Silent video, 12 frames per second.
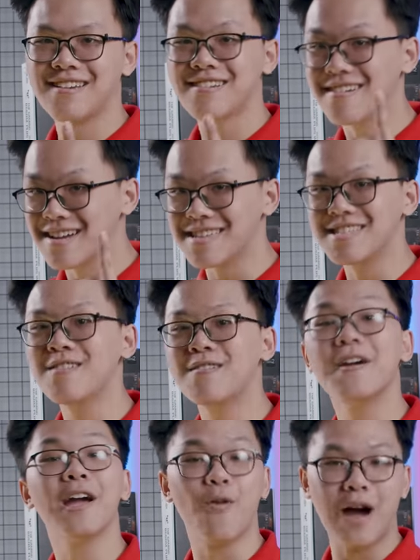cực kỳ thích
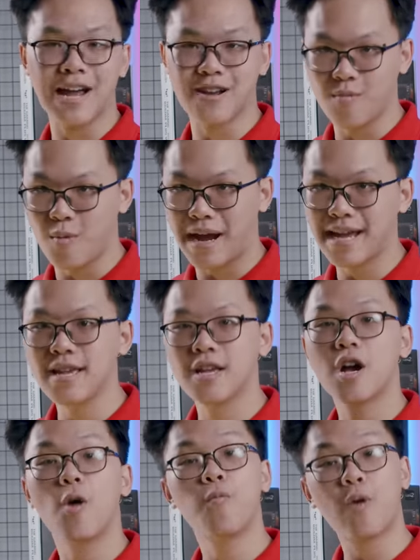cái vẻ ngoài của bộ máy
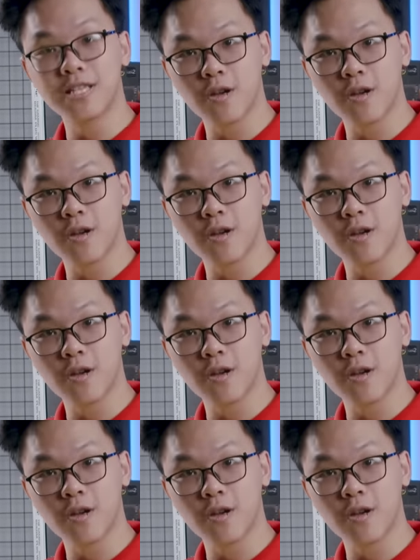không quan